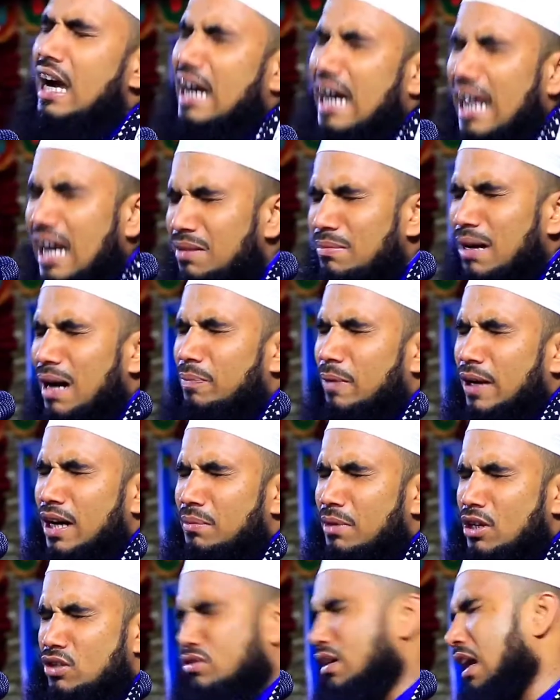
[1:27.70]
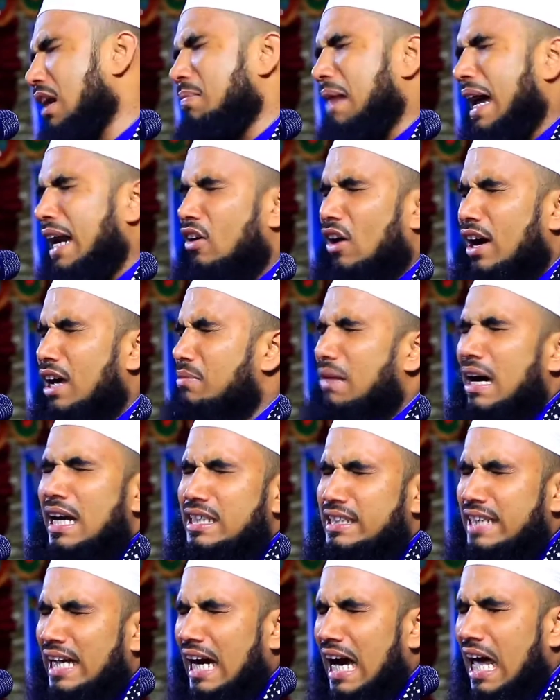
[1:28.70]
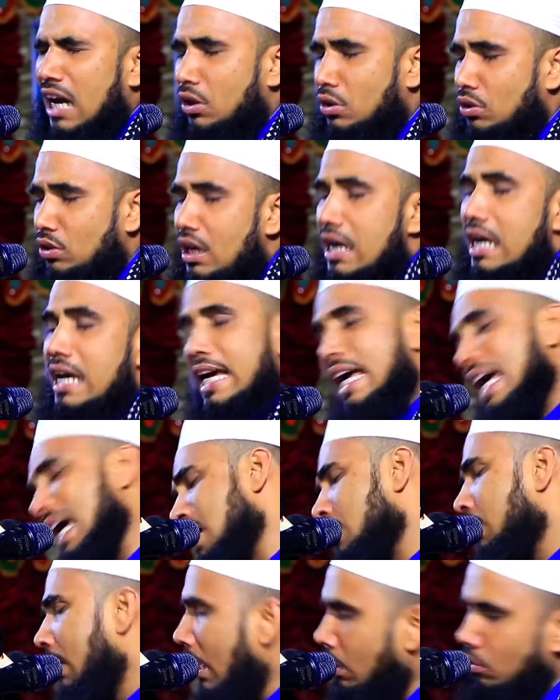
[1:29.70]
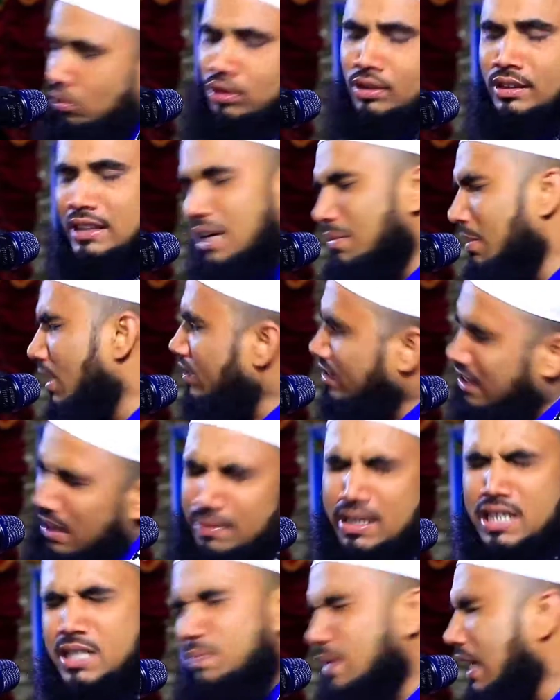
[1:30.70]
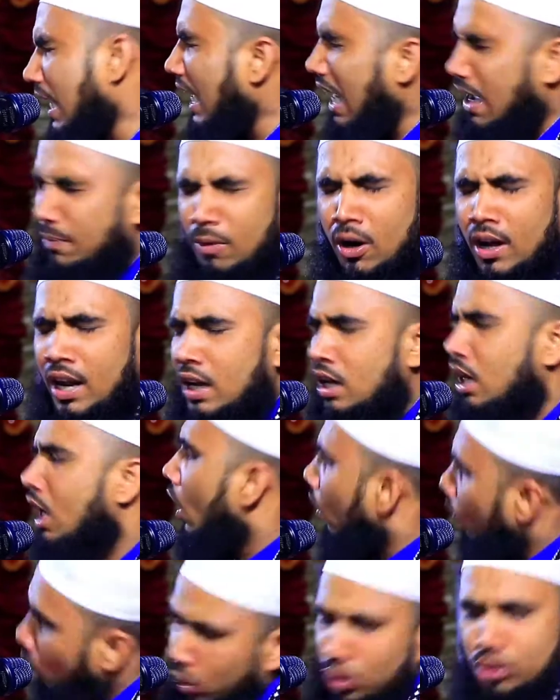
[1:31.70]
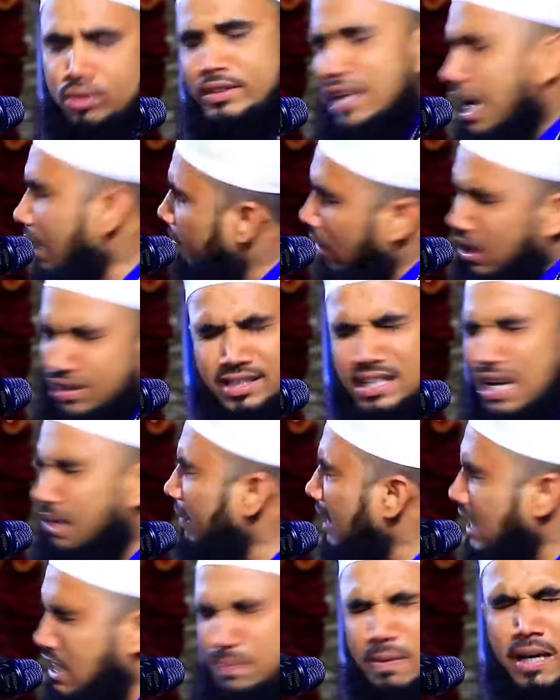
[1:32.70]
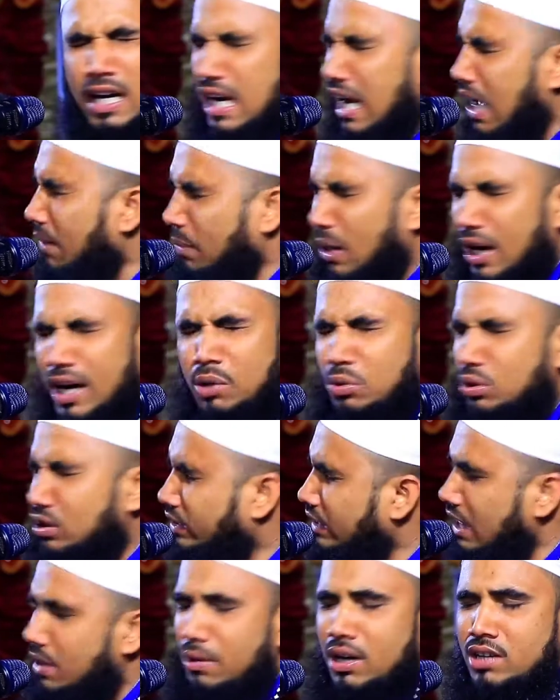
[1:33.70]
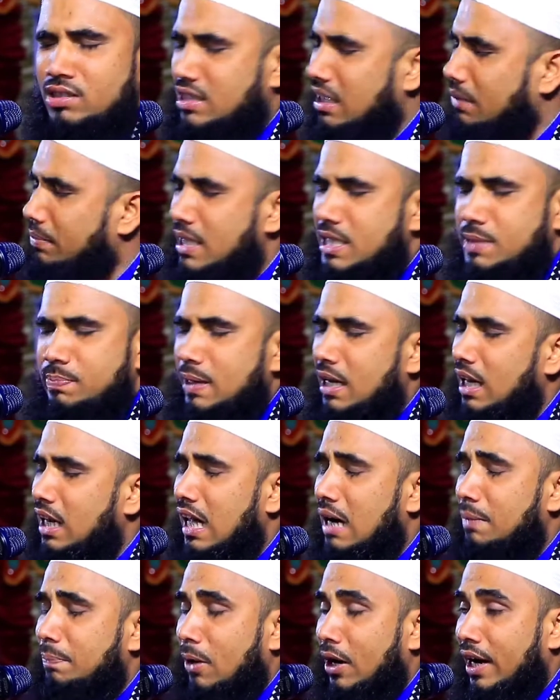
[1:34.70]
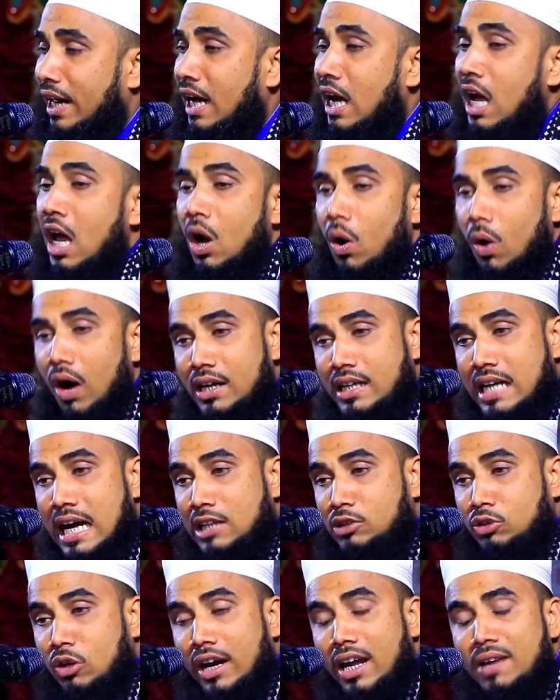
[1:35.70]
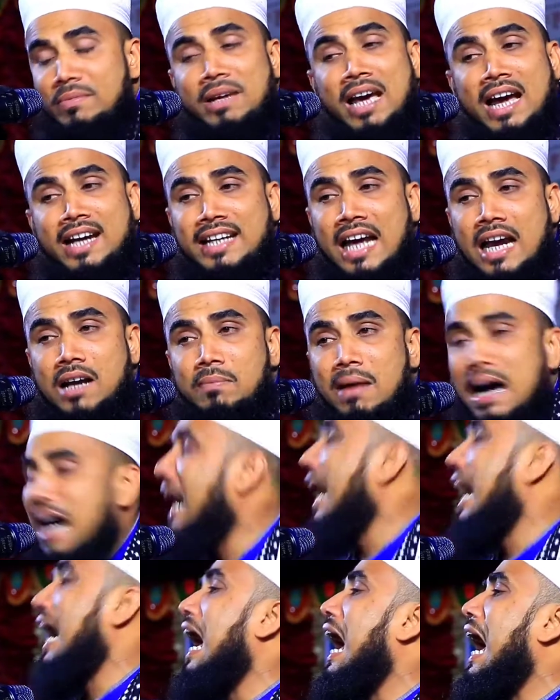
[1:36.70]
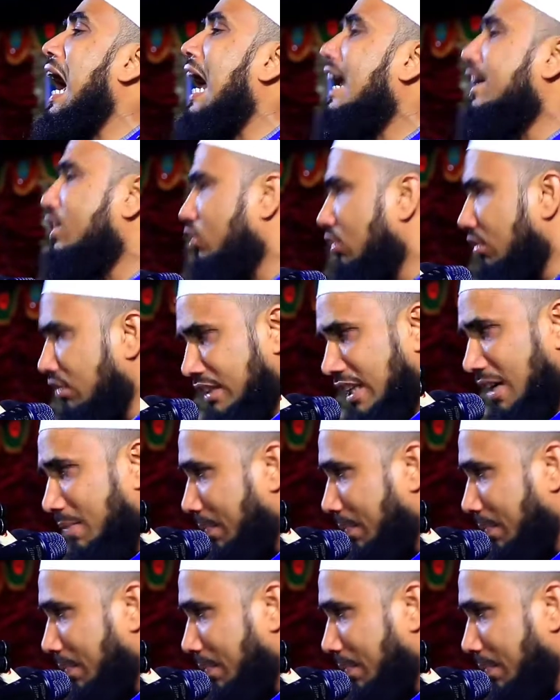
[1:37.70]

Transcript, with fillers: কালেমা পরে মুসলমান হয়ে বাড়িতে গেল এবার উঠতে বসতে বিসমিল্লা পরে উঠতে বসতে বিসমিল্লা পরে উঠতে বসতে বিসমিল্লা পরে হঠাৎ করে মেয়েটার মা শুনতে